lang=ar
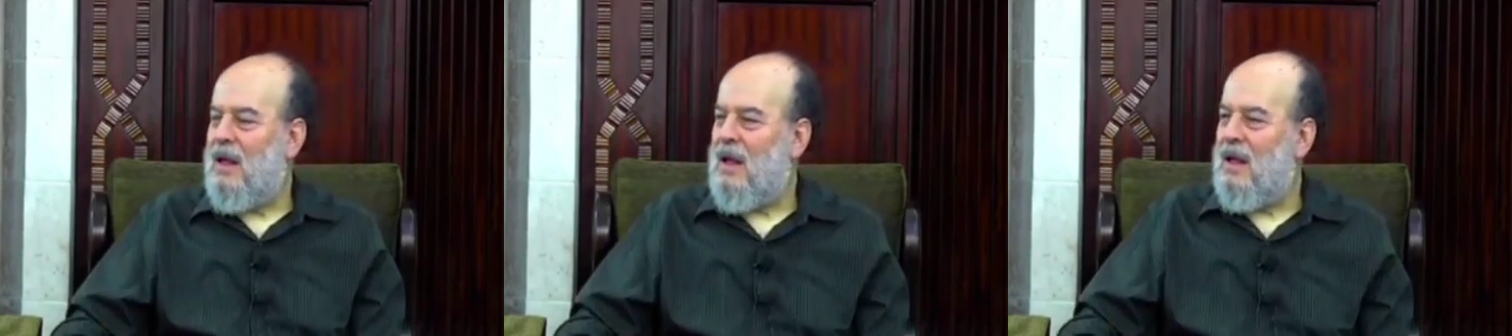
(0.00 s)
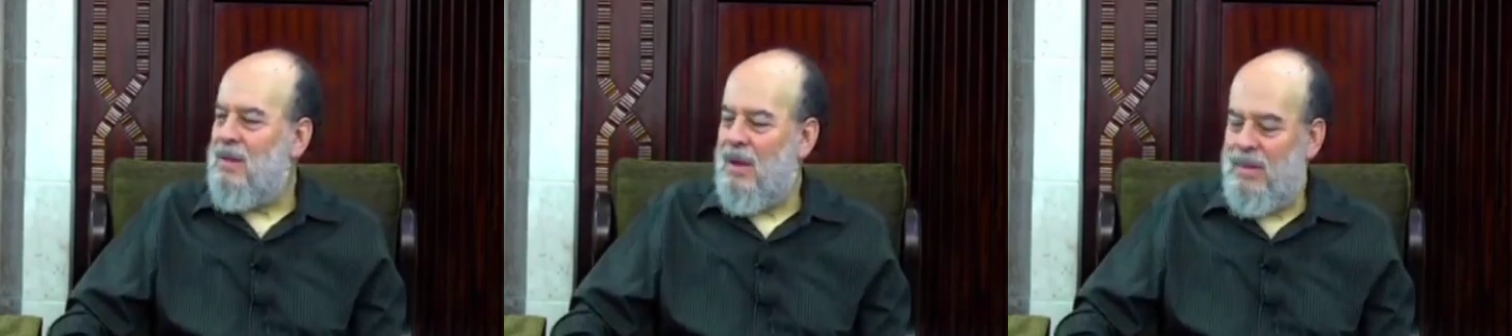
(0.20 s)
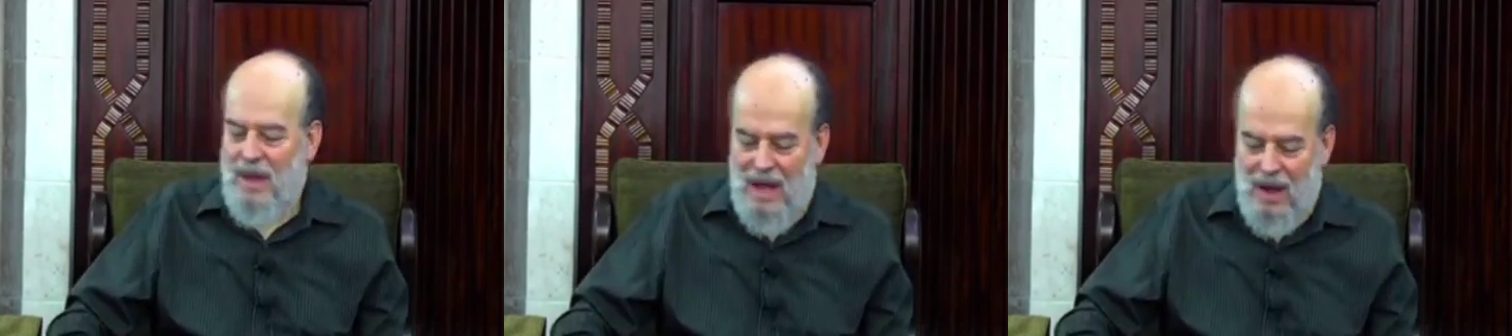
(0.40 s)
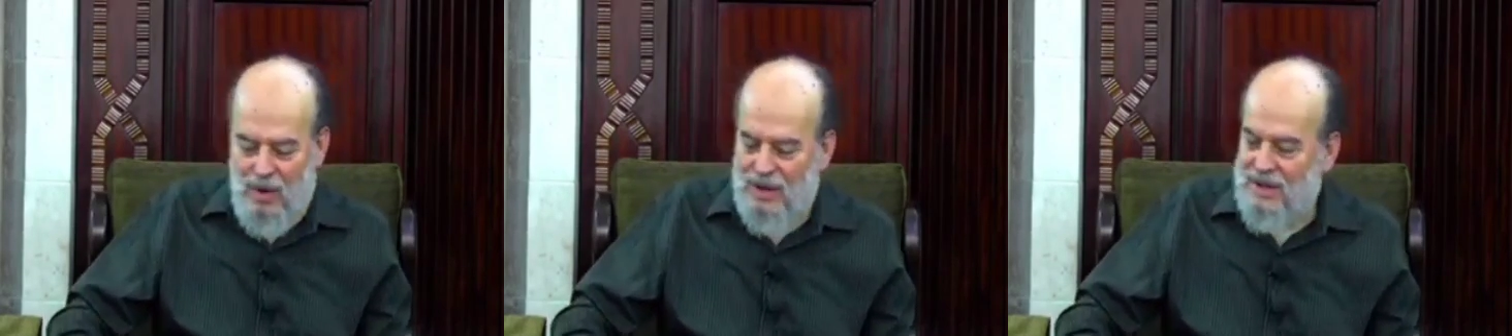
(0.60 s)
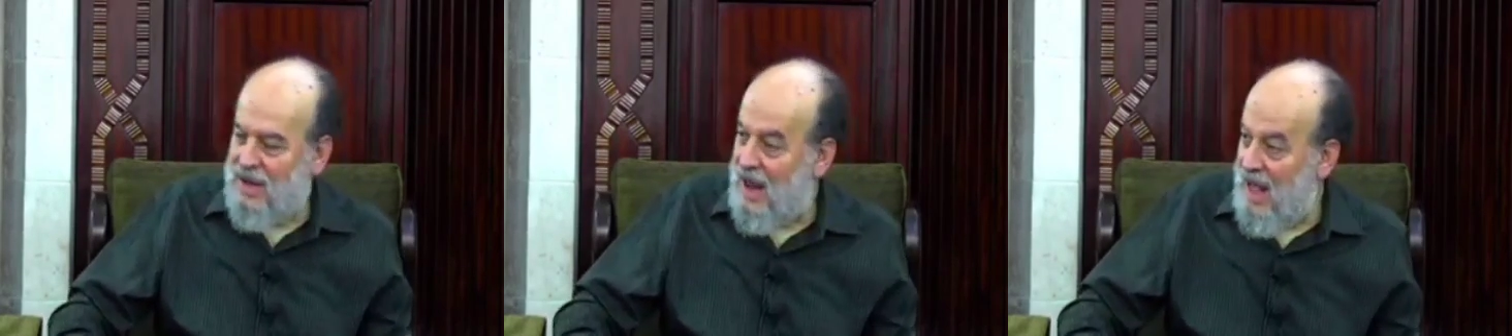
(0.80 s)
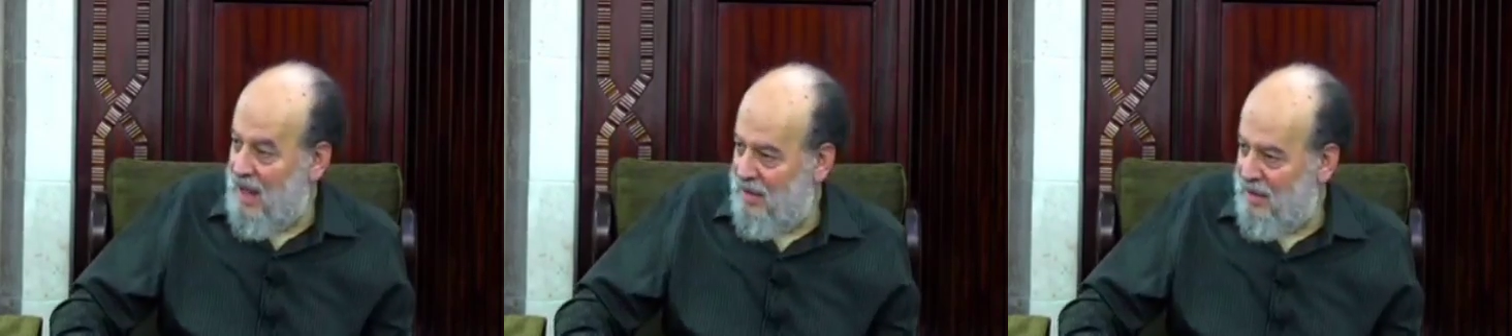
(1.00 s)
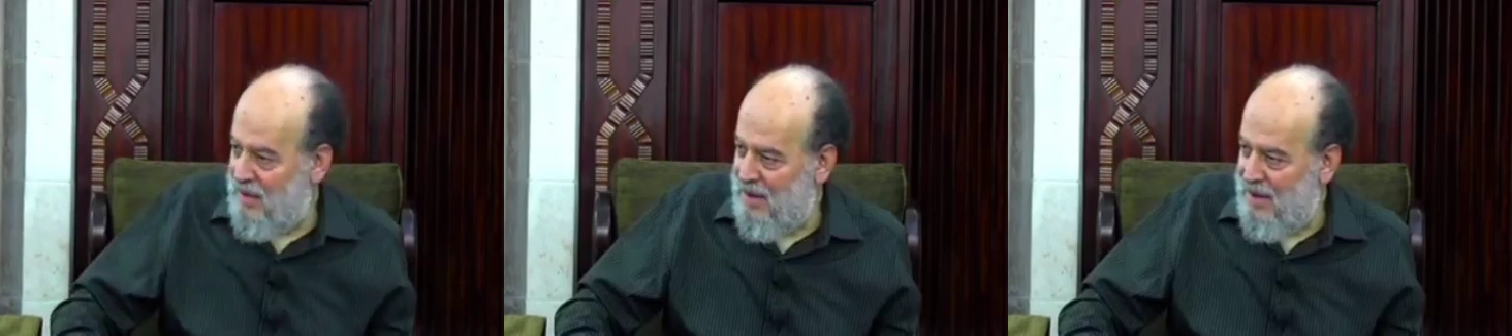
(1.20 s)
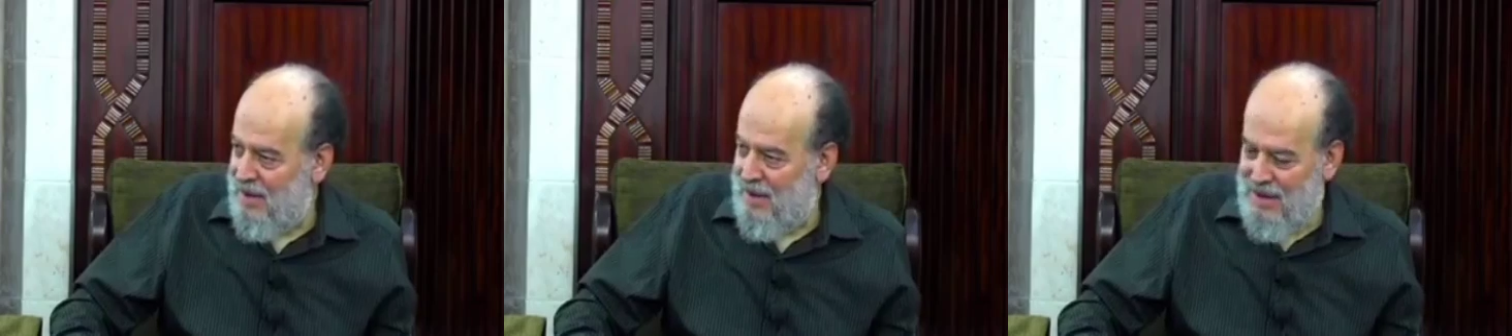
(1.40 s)
قد ما بيحاول ترامب
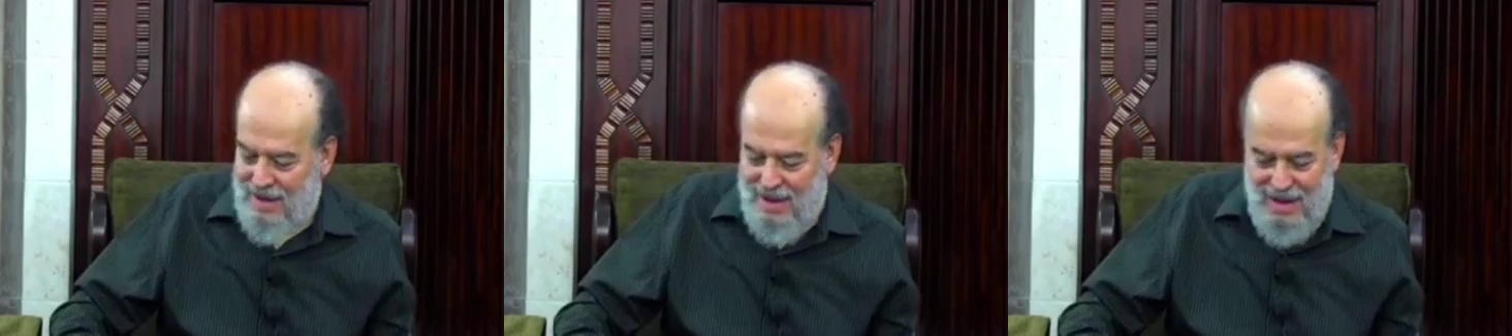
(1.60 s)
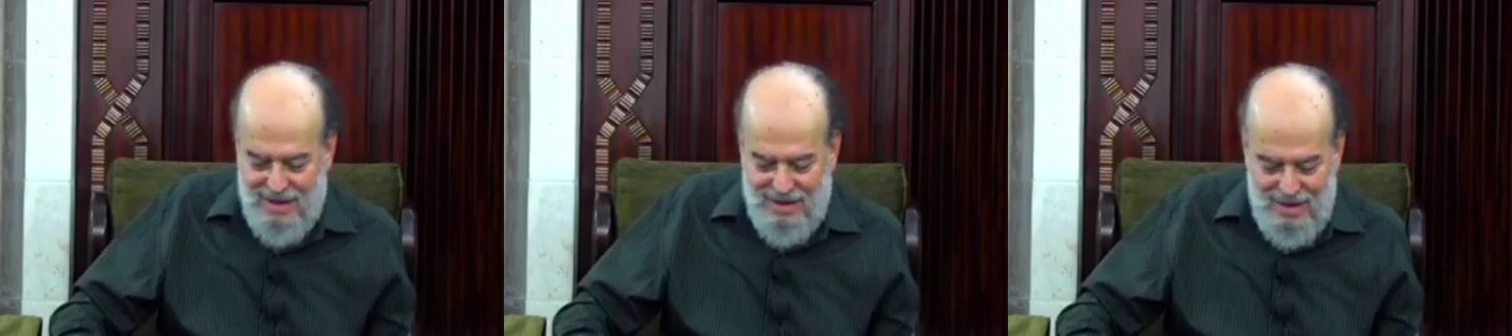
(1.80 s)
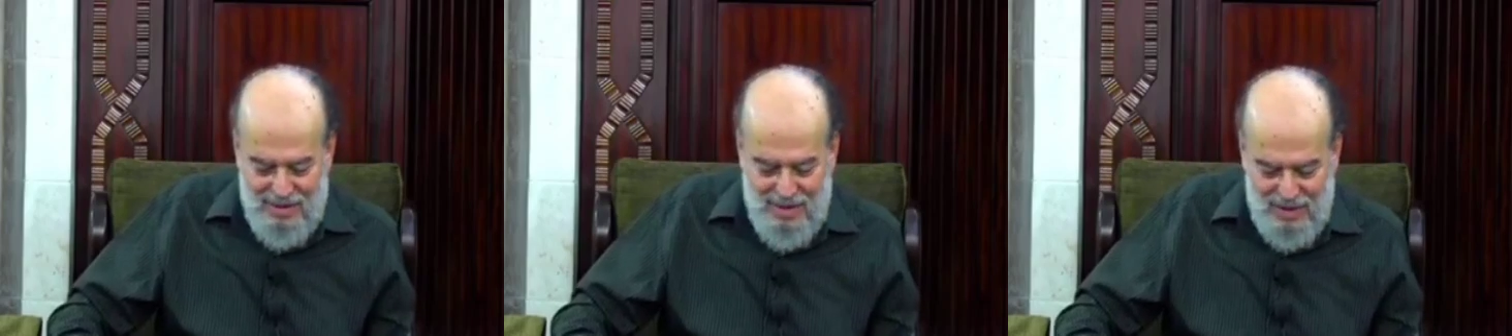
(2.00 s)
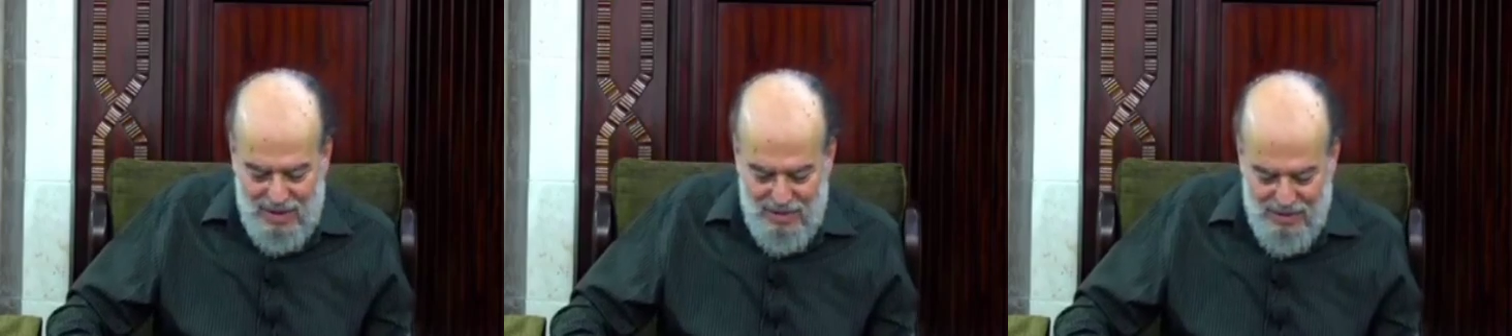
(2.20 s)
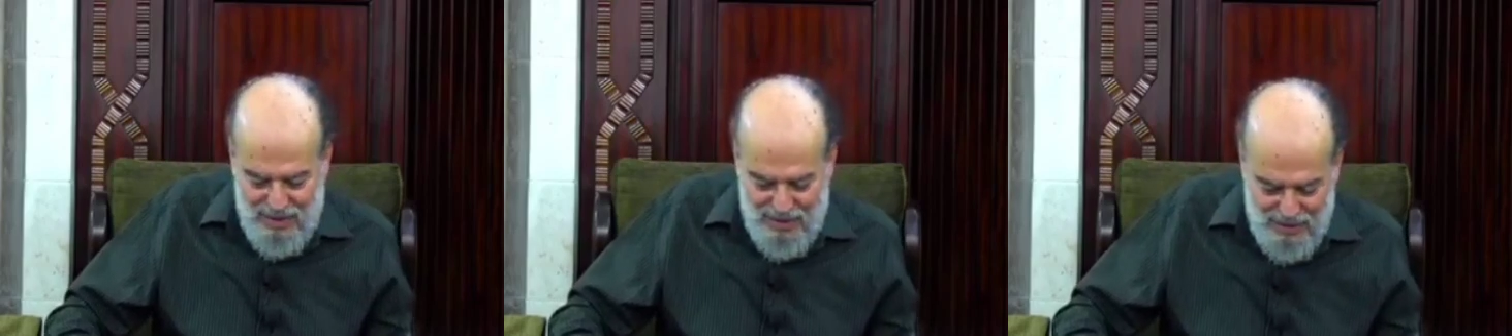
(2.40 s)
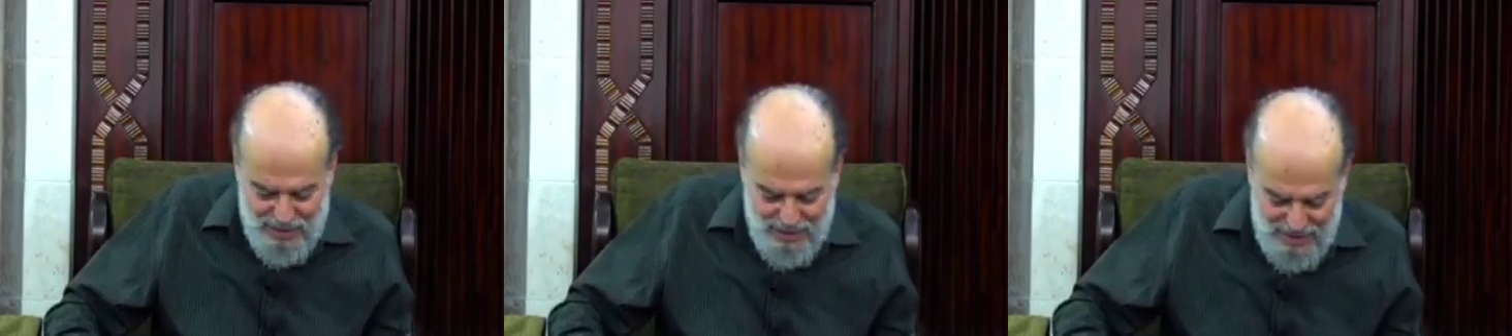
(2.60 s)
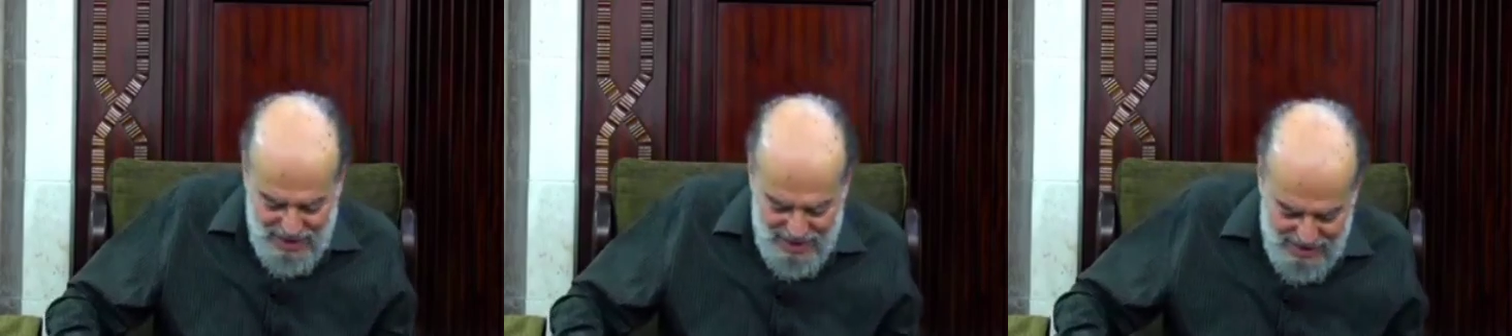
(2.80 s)
يغطي مش عم بزبط